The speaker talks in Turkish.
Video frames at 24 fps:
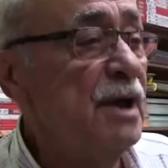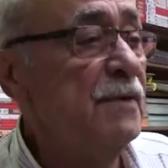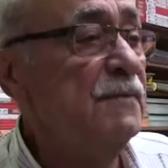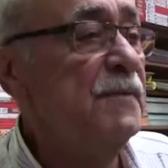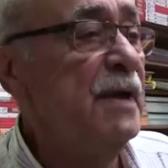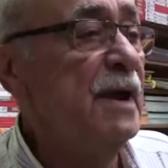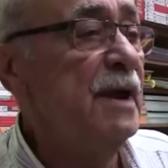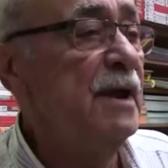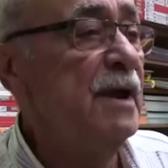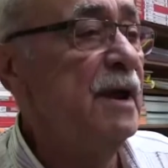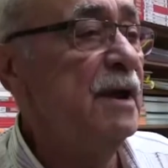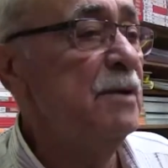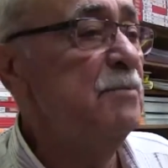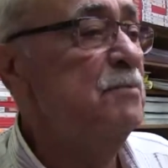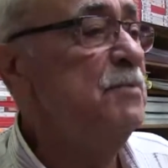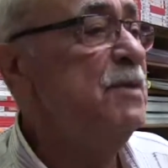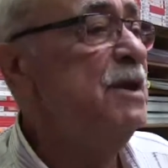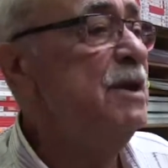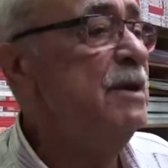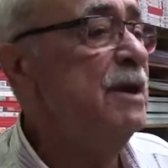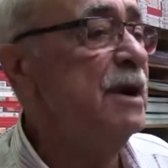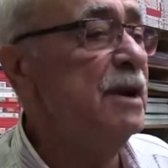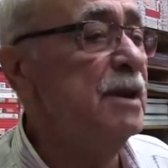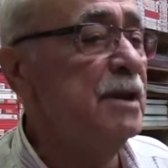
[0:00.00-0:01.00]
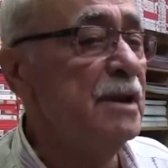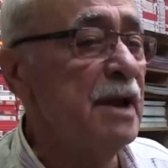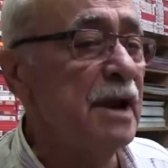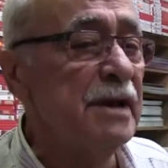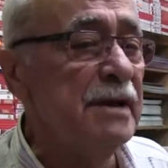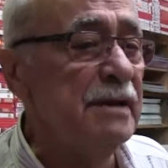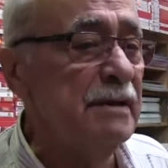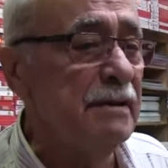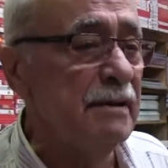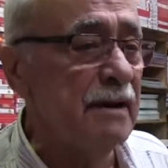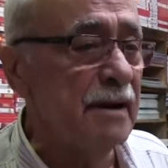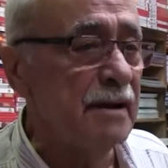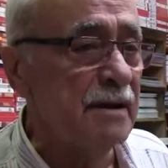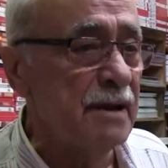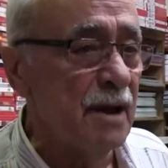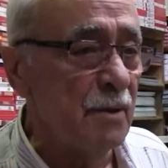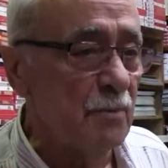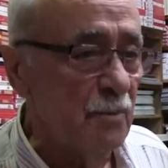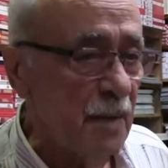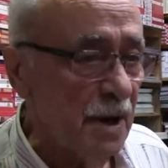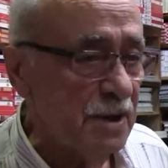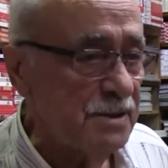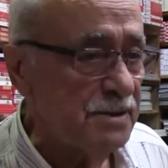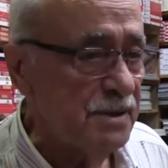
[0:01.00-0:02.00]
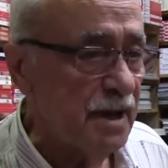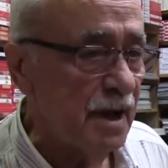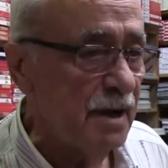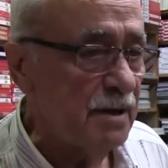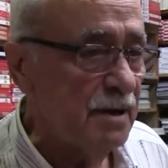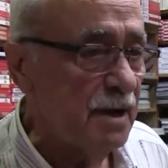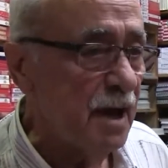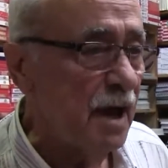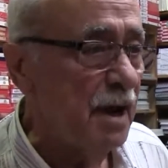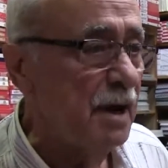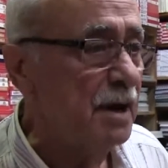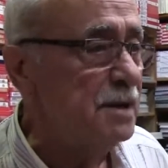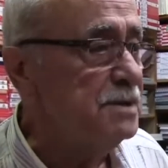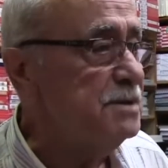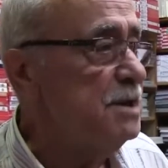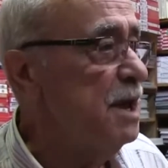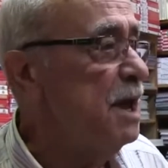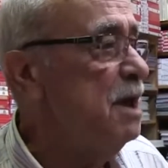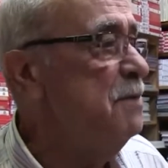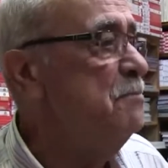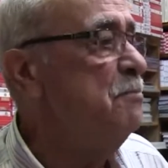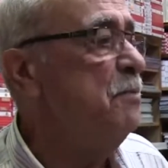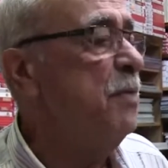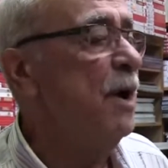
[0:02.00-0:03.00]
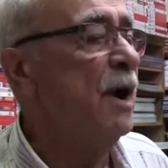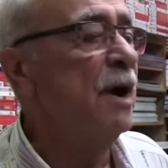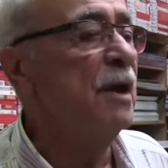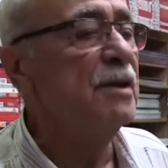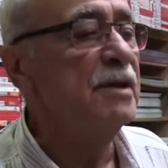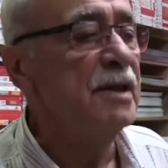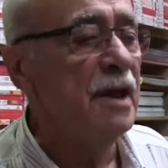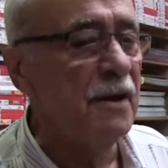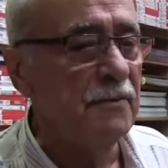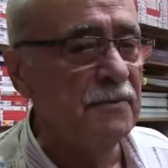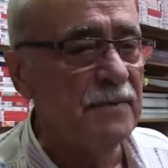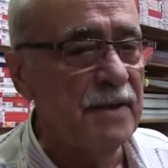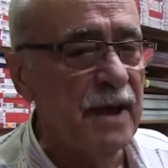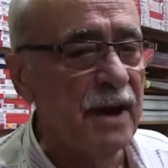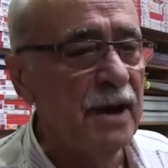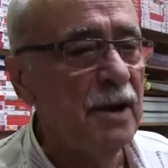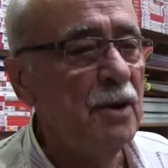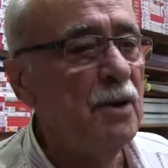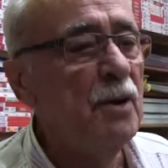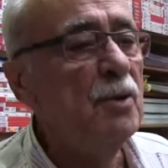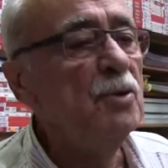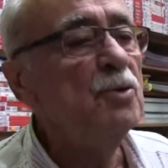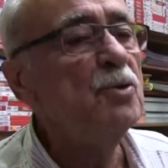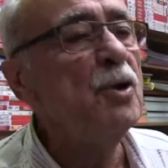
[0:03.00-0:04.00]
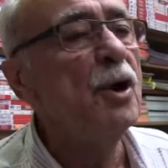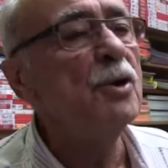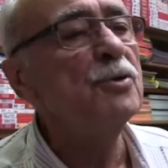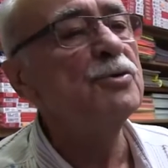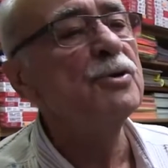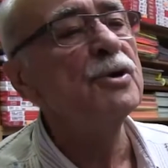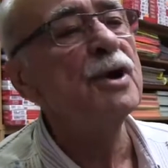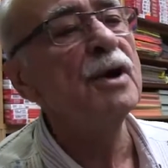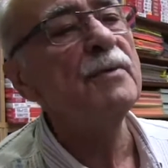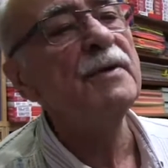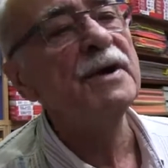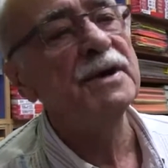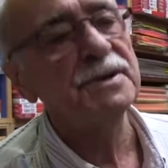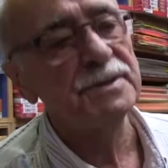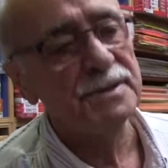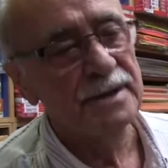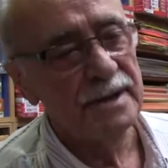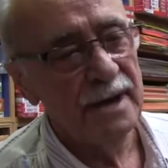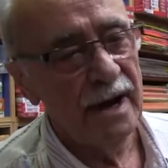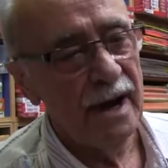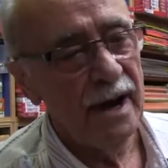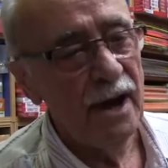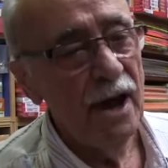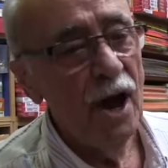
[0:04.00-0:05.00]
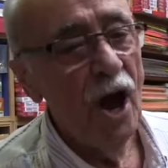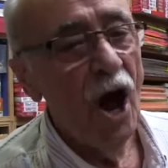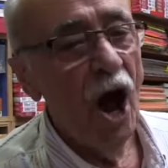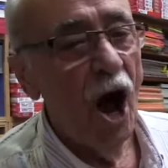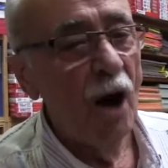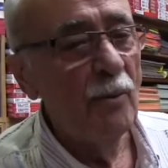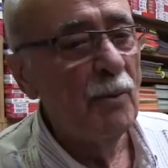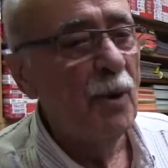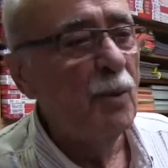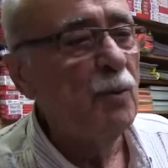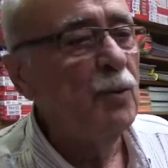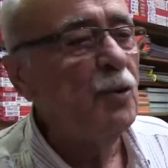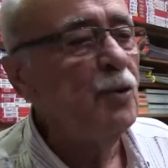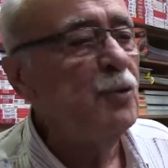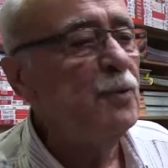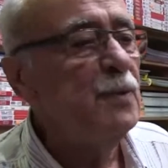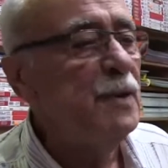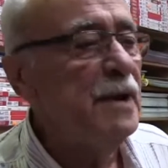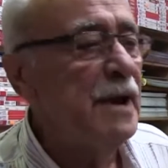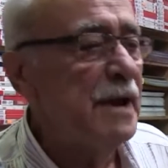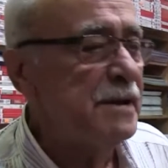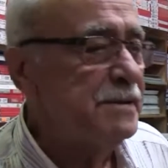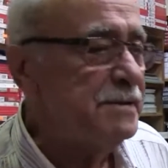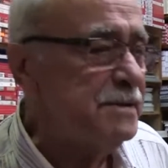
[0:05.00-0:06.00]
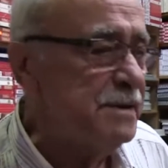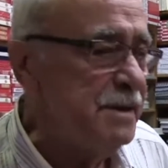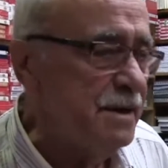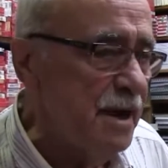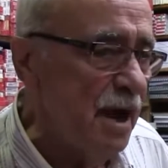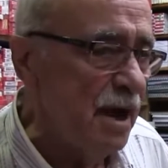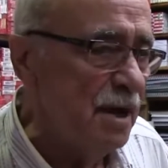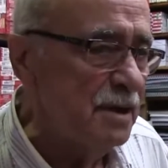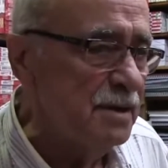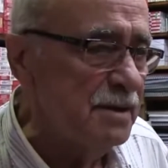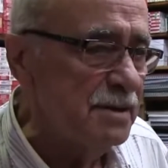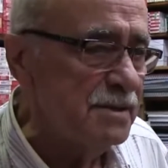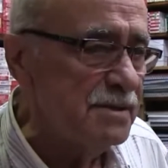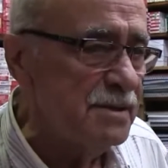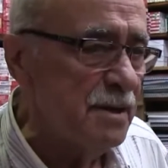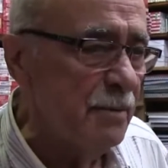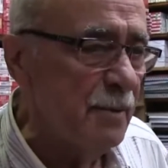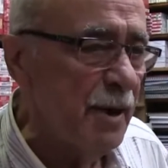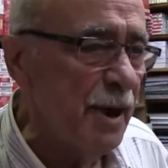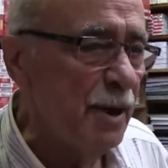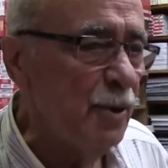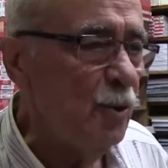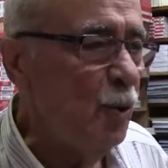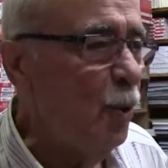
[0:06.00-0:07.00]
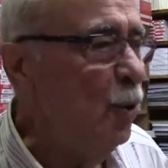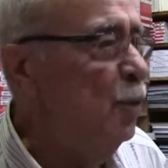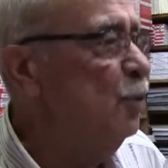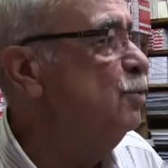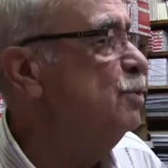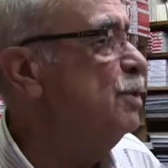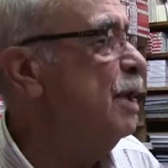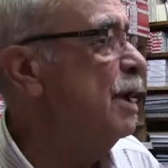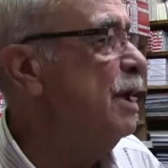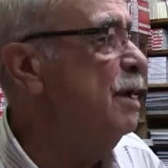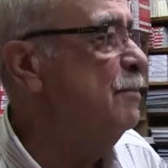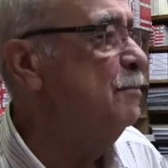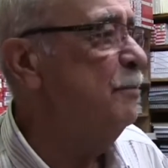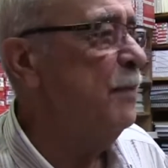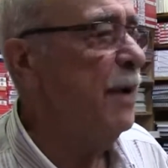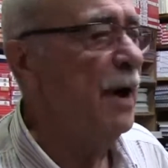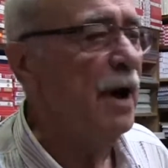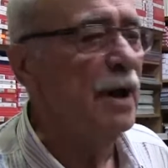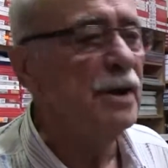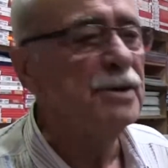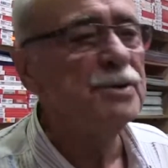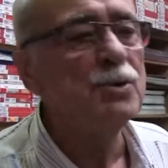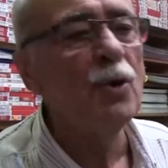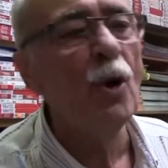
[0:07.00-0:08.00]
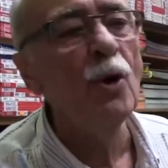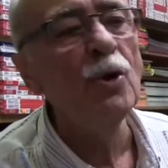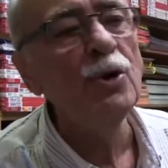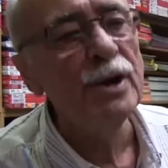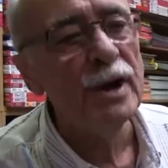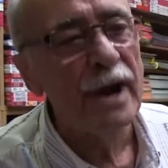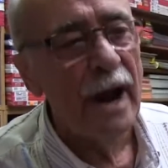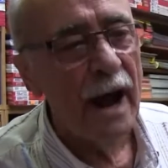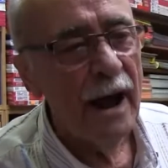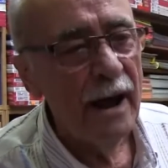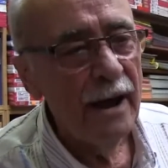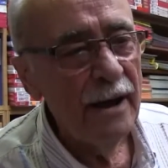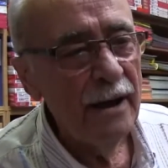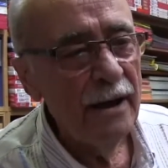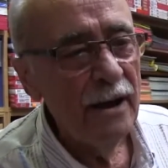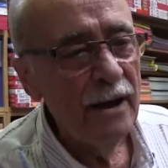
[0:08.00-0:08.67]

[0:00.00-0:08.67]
Defterler 1 liradan 2 liradan başlar. Tanesi en pahalı defter 4 lira 5 lira. Ama bunun plastiğini aldığı zaman onun da en pahalısı 10 lira.